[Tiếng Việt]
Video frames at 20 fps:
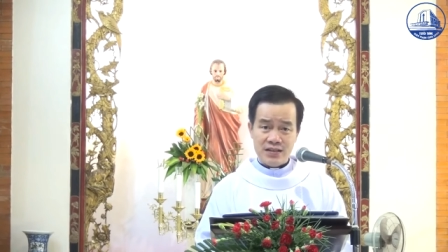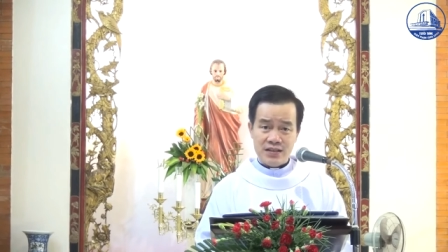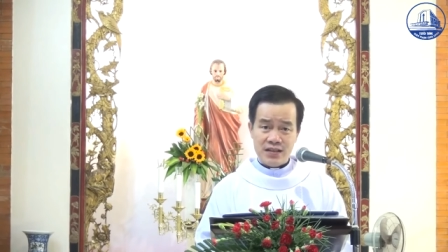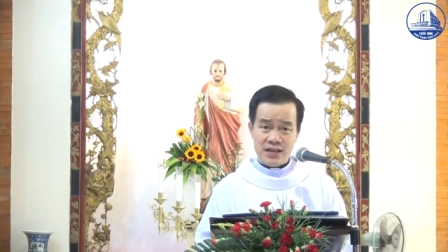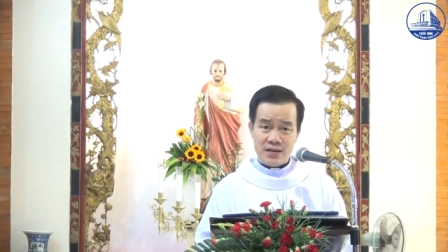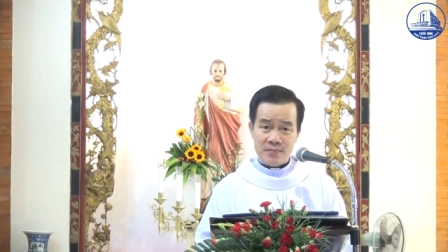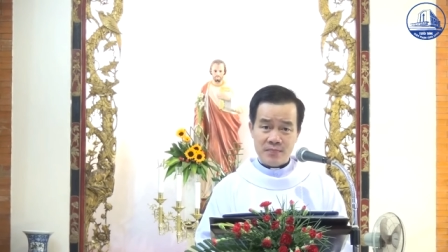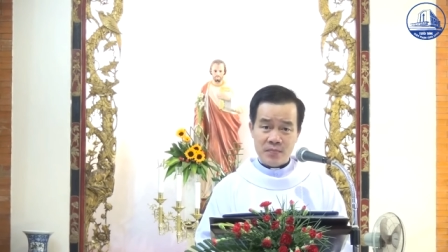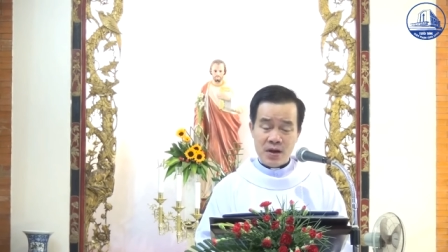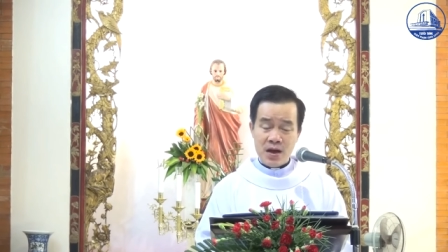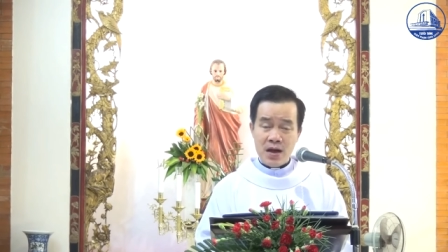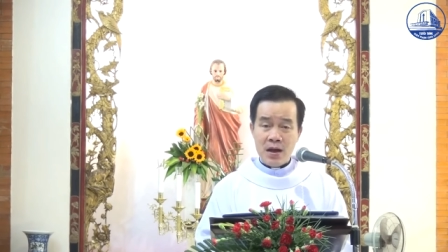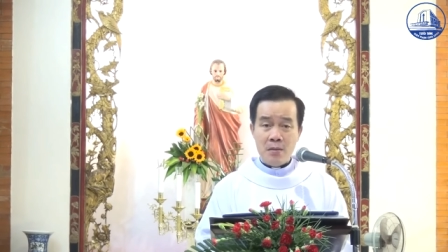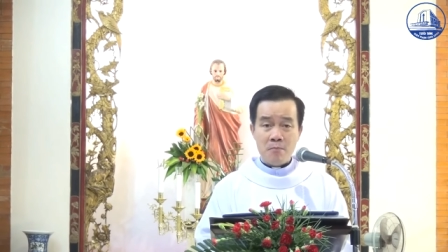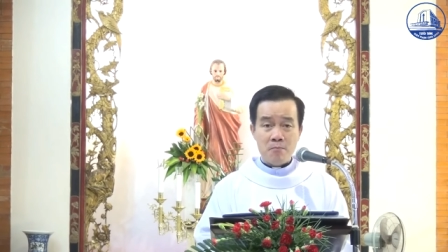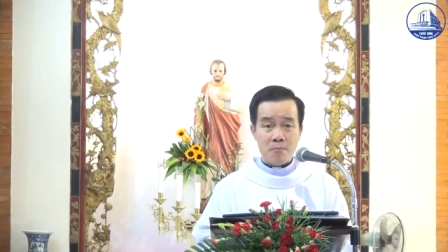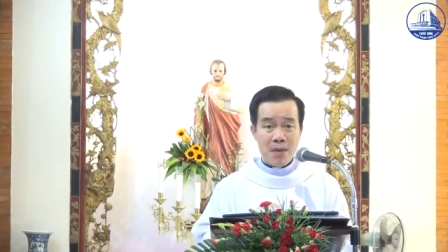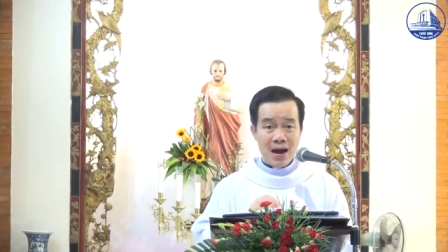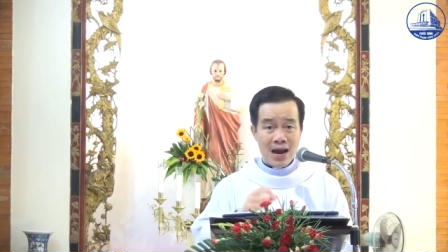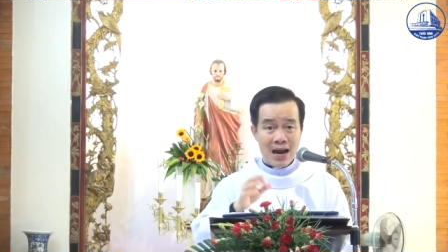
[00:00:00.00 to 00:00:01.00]
chị em
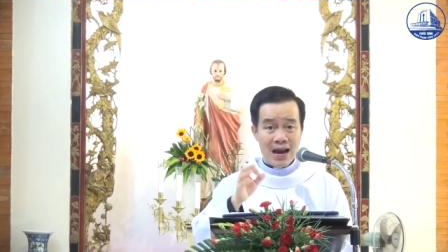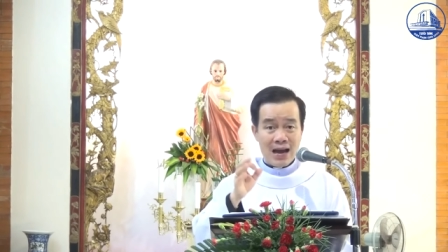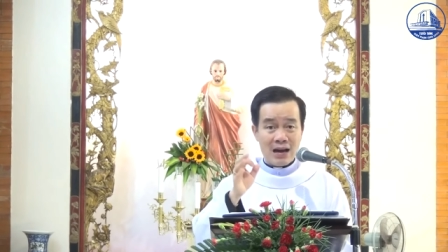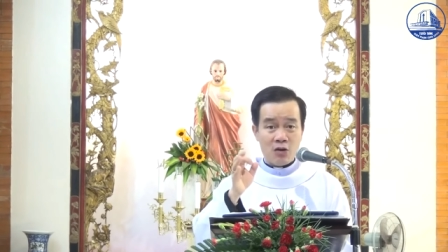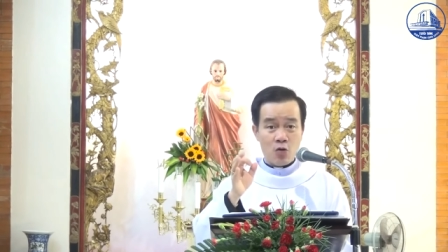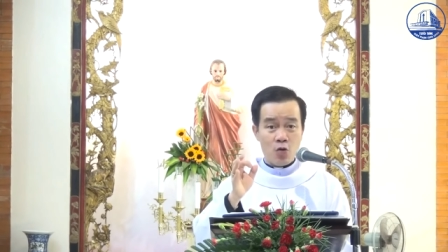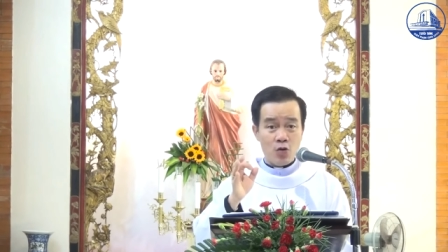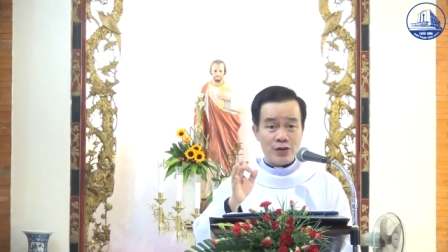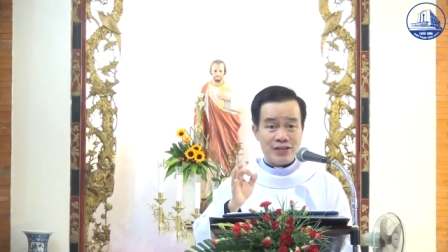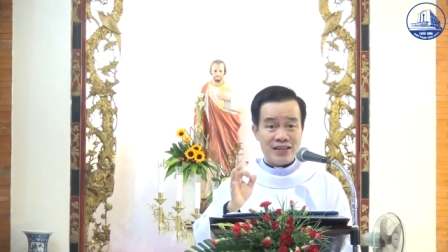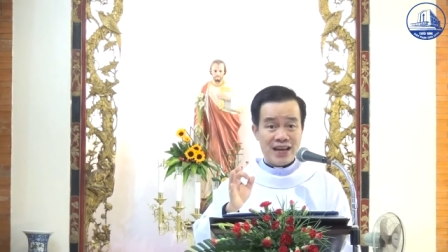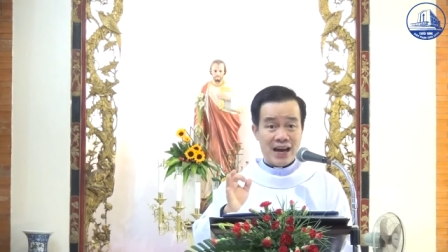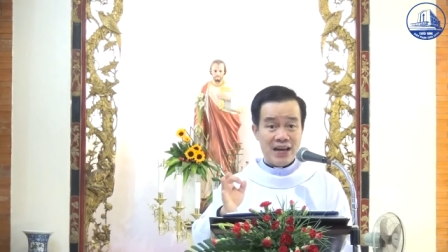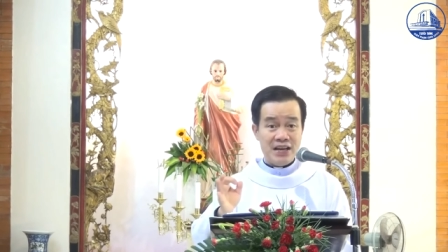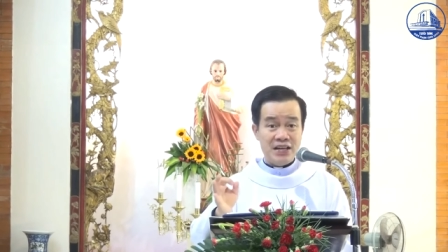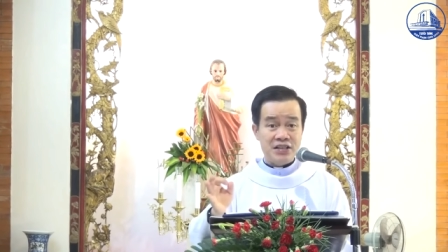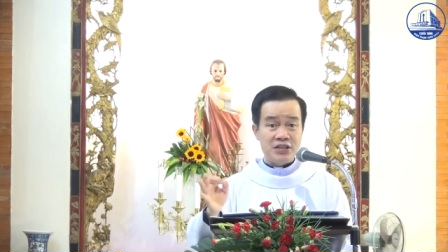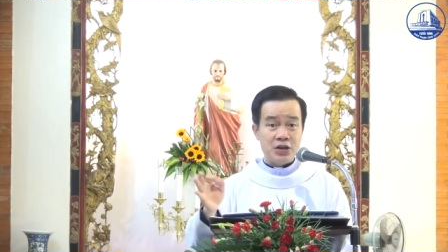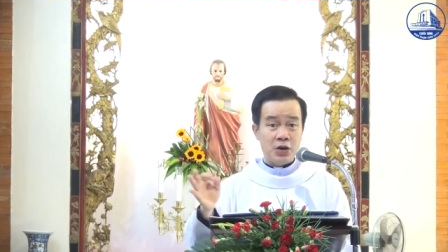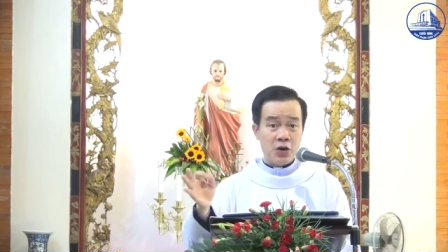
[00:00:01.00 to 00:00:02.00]
mà là cuộc
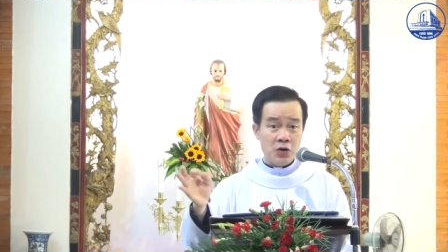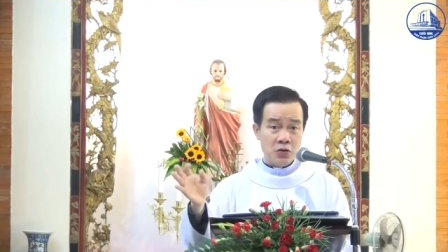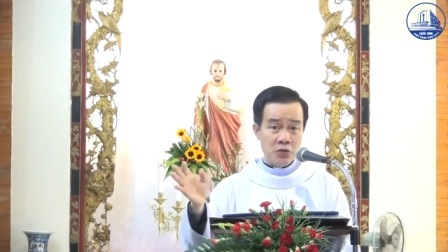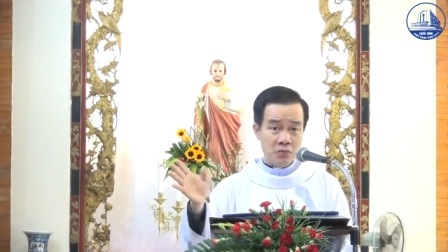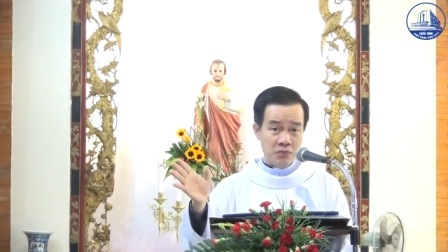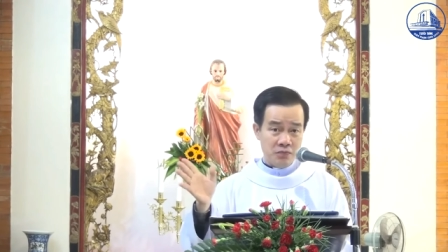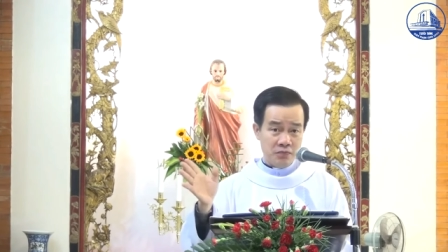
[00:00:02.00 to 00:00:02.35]
chạy trốn